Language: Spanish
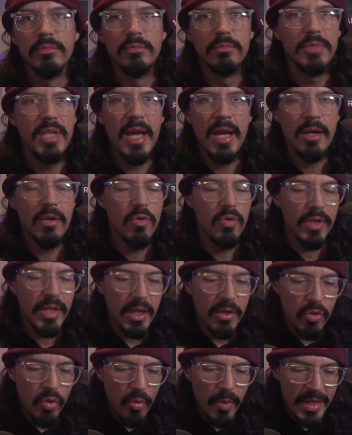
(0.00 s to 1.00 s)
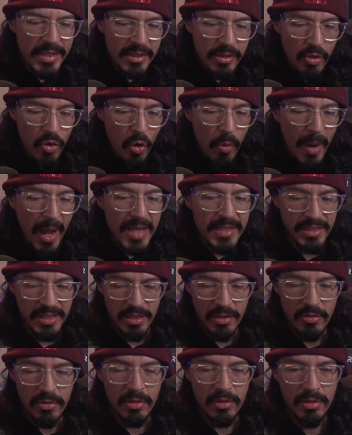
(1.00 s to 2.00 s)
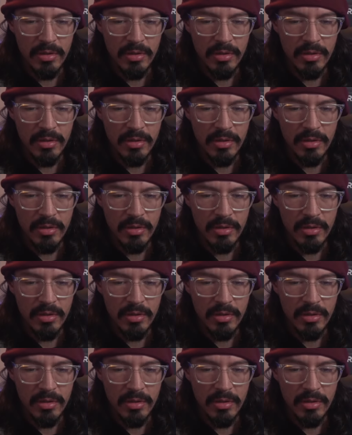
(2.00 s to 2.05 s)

ya, con que cubras lo básico,